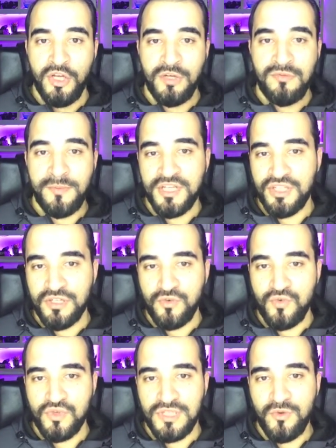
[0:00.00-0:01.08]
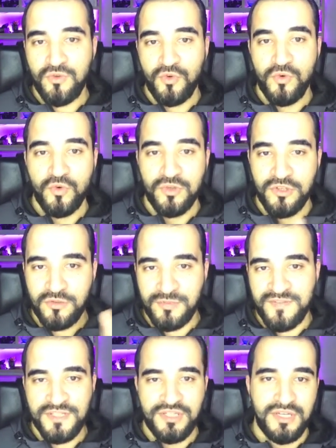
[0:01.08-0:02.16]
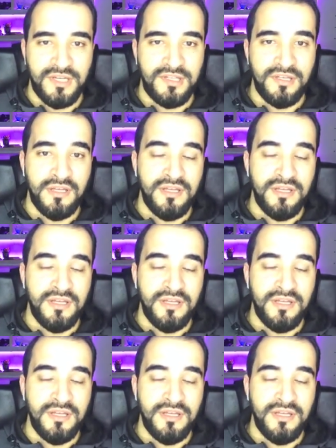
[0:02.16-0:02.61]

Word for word: وهم ما يشتغلوش لو انتوا كلكم طلعتوا بنفس الشهاده